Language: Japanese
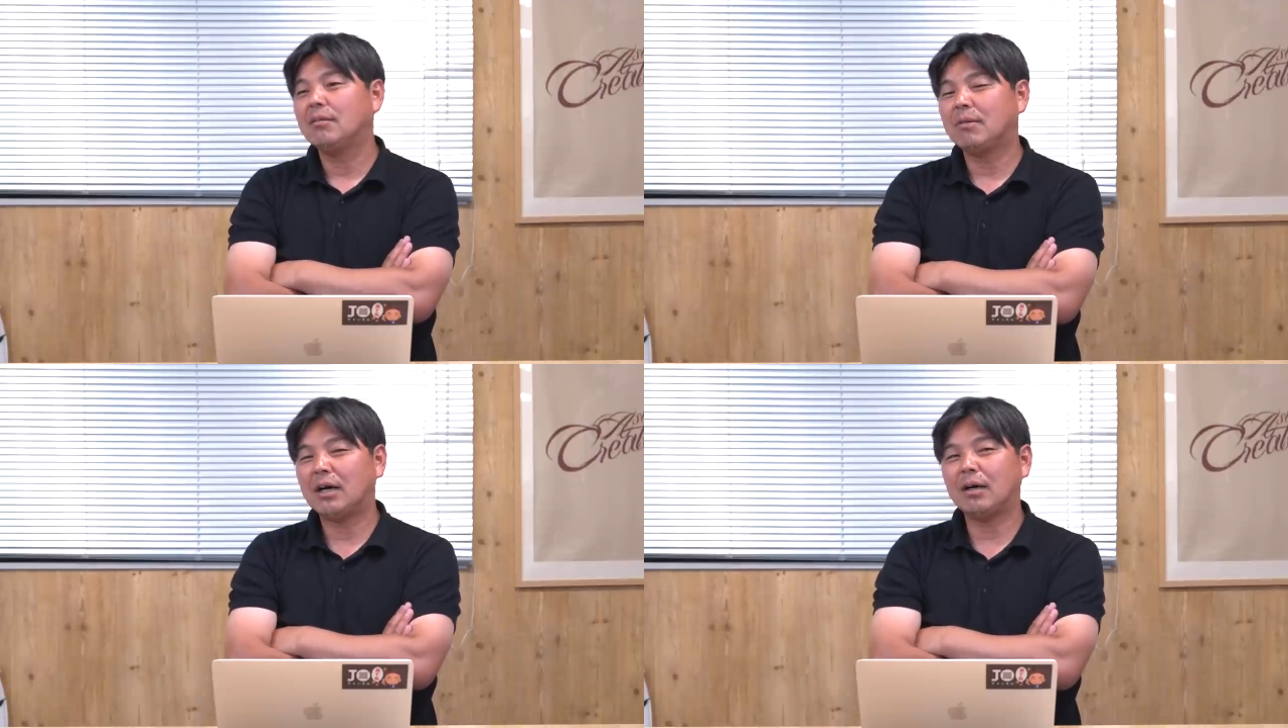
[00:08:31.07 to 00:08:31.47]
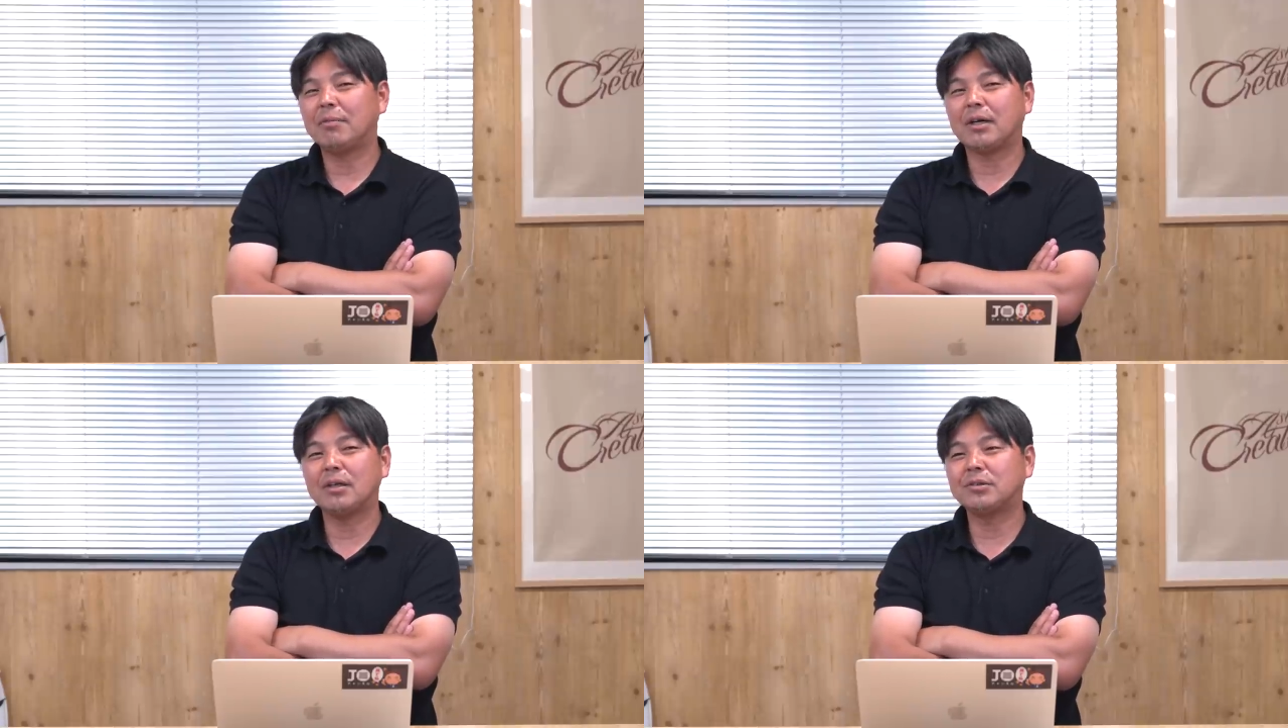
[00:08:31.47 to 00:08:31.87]
まあ、やっ
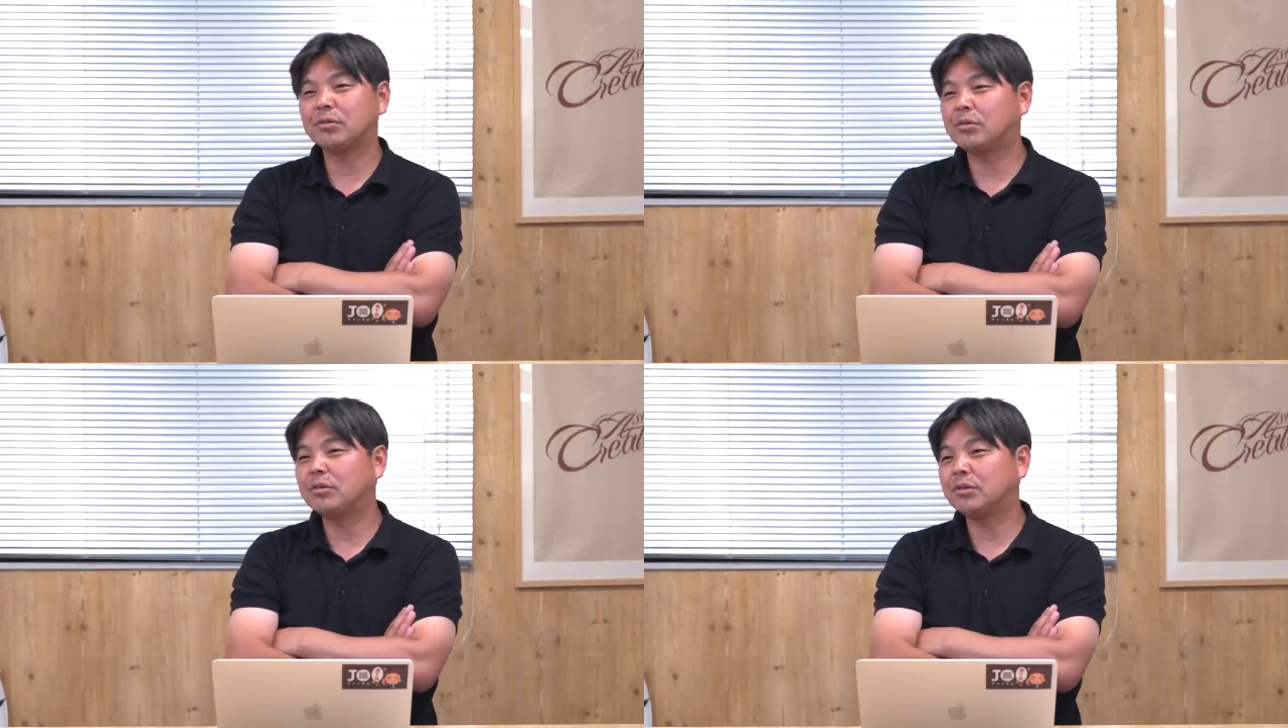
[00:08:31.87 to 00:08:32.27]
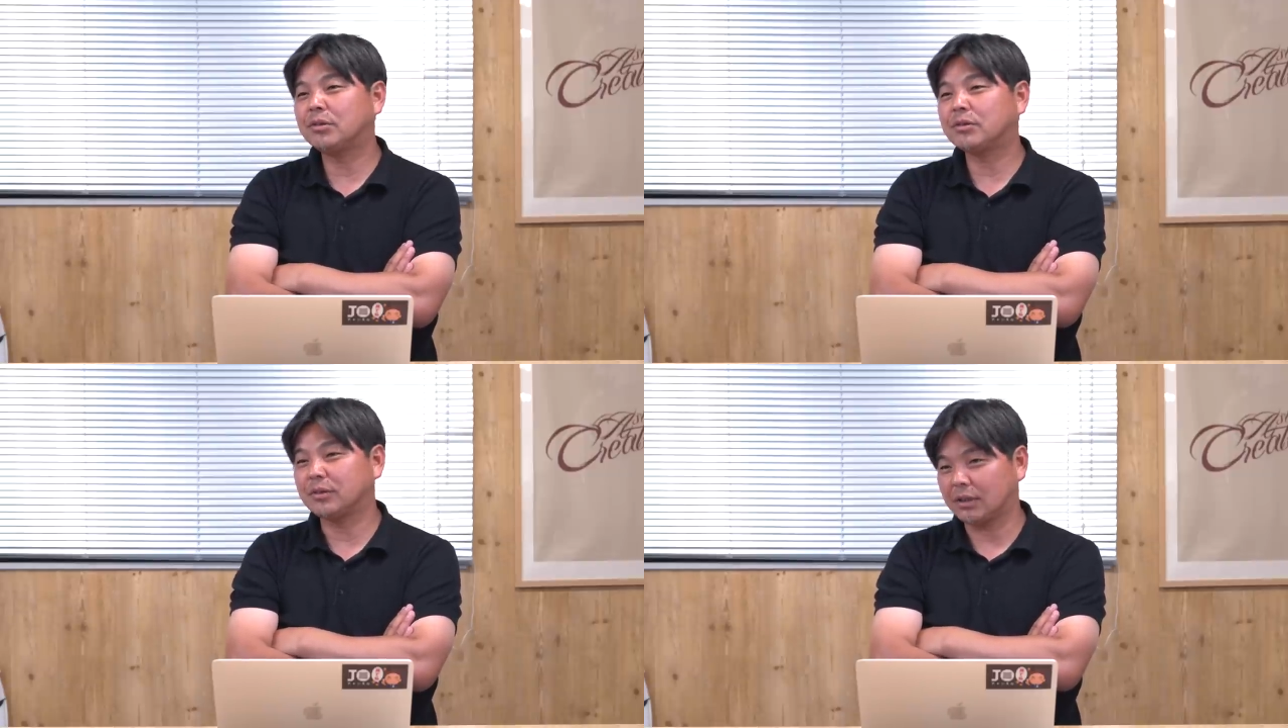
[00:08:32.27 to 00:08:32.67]
ぱり現役続行を
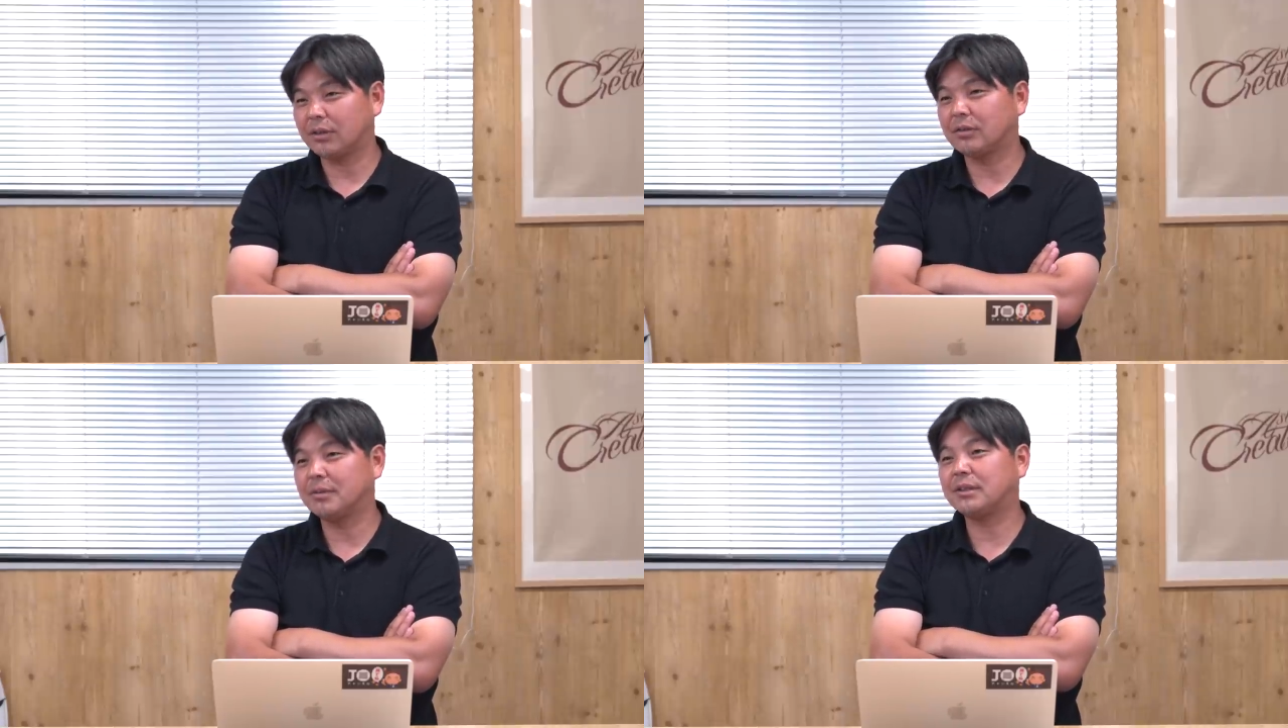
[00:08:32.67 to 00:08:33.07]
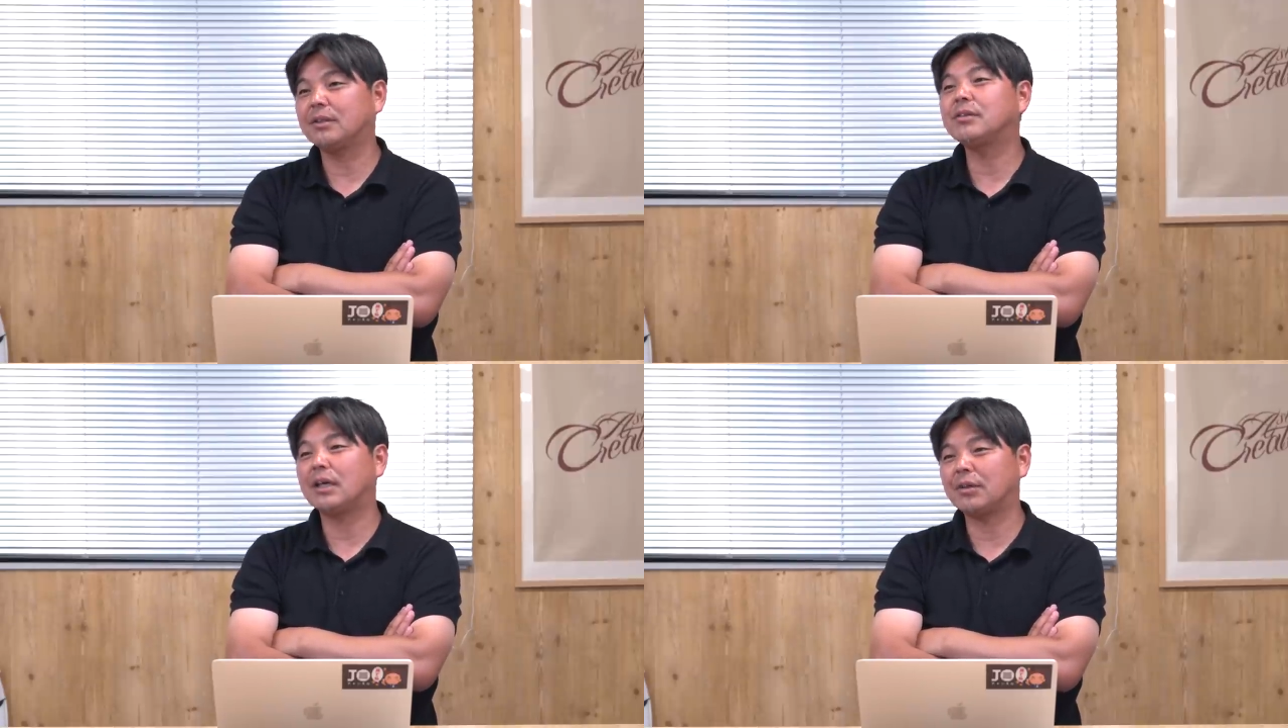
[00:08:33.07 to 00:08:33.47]
ちょっとね表明して
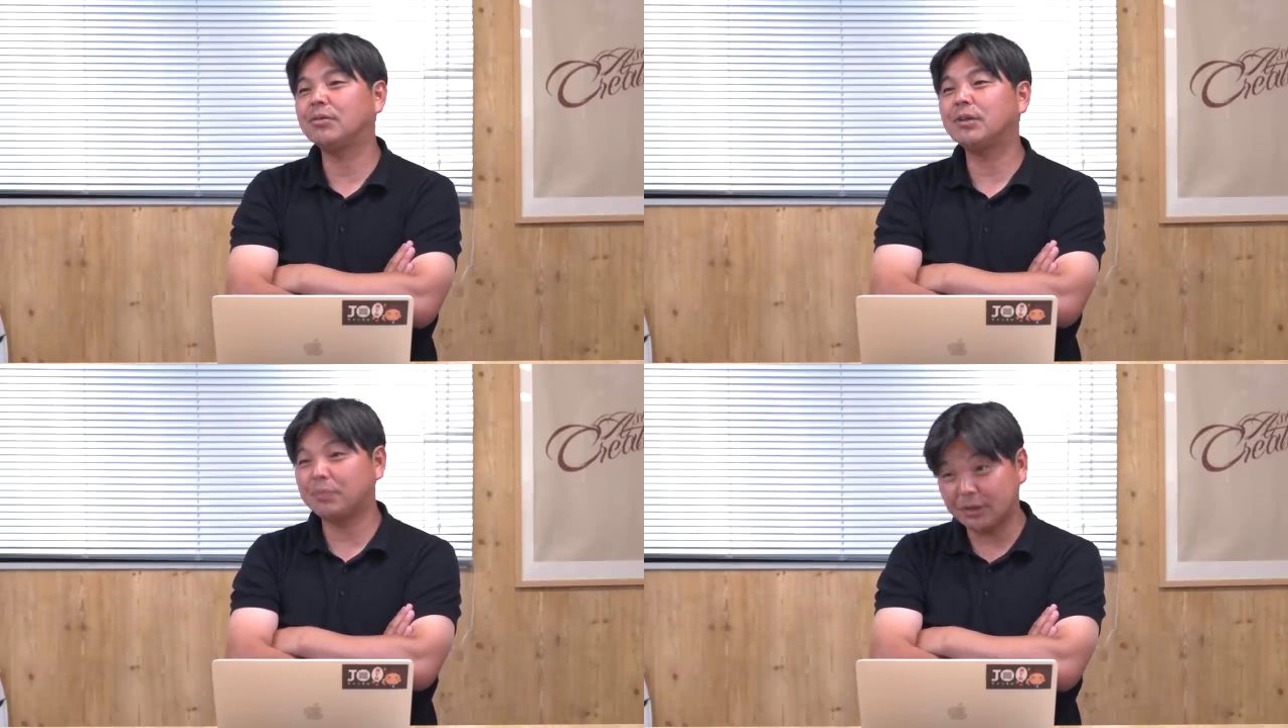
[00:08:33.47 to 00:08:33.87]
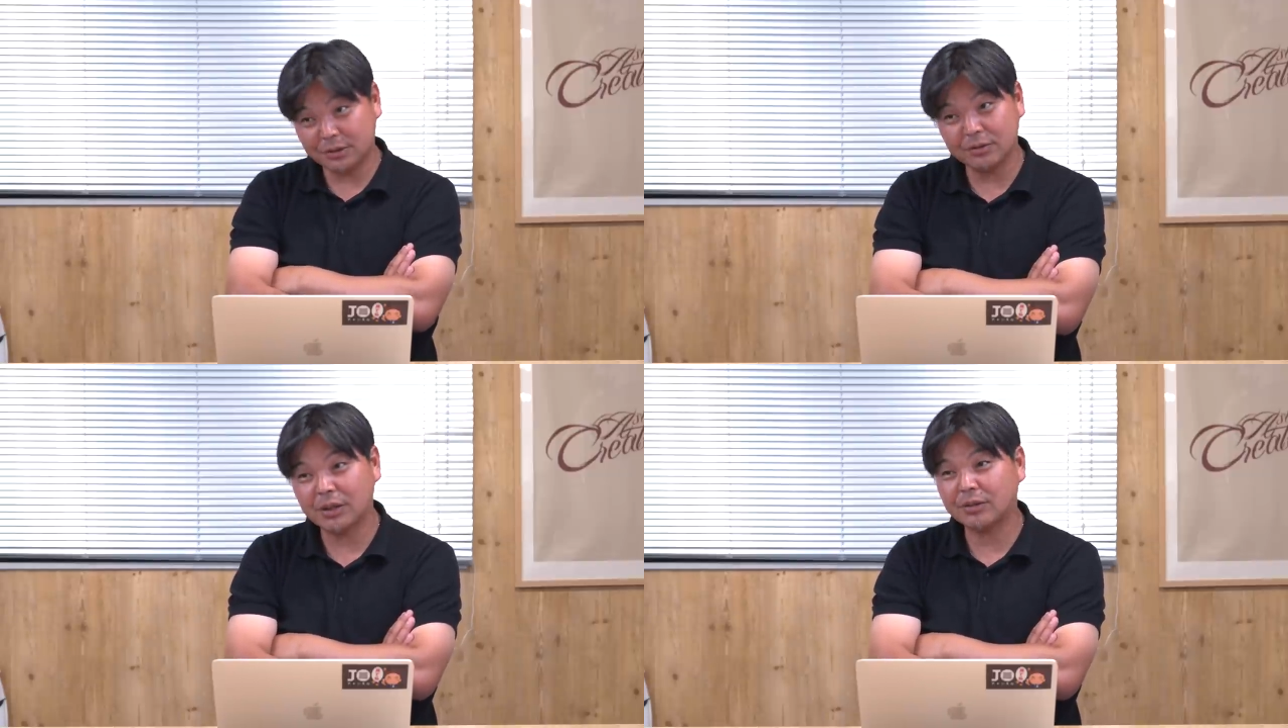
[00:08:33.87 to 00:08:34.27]
るからどこでプレーす
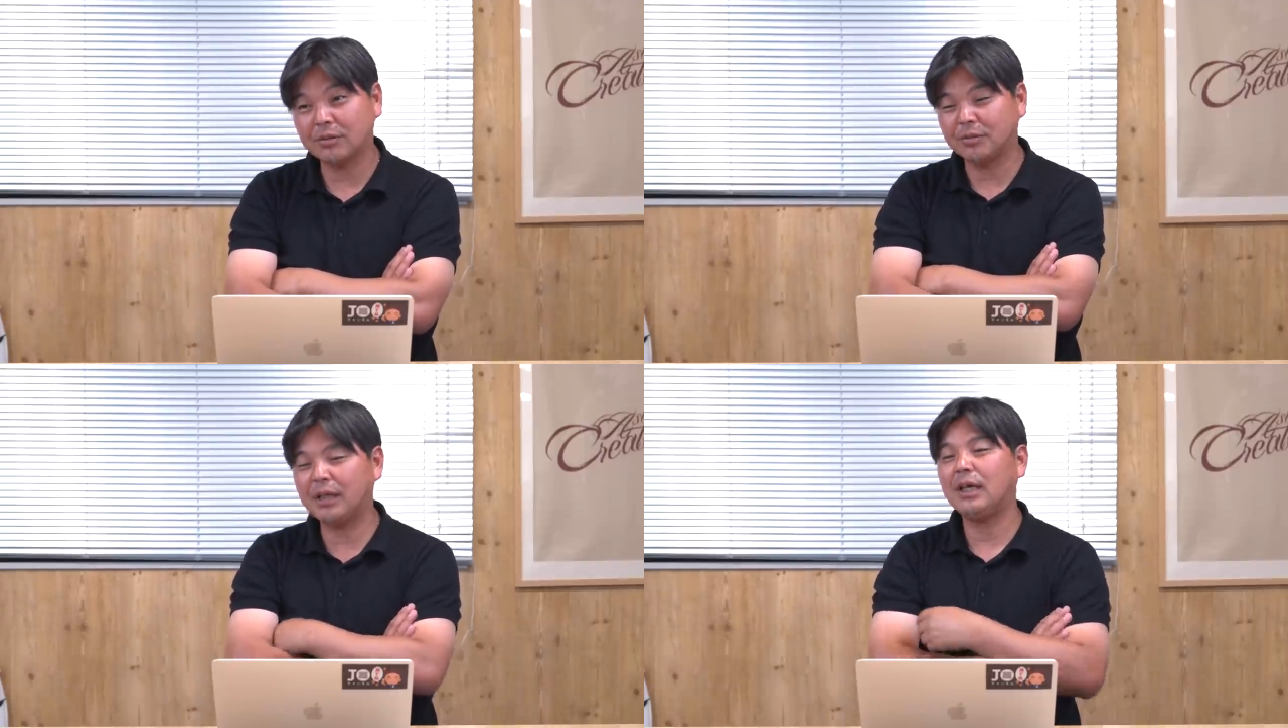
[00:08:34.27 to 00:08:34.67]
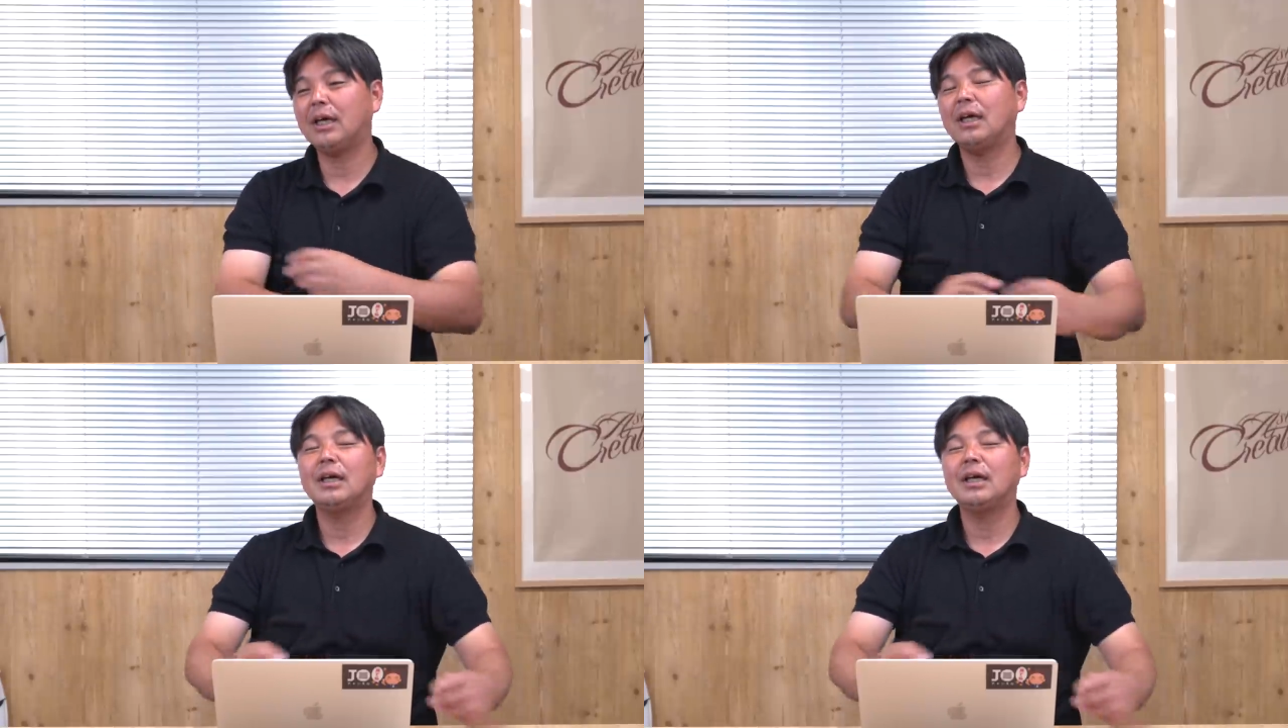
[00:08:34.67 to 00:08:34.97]
るのかっていうのもね、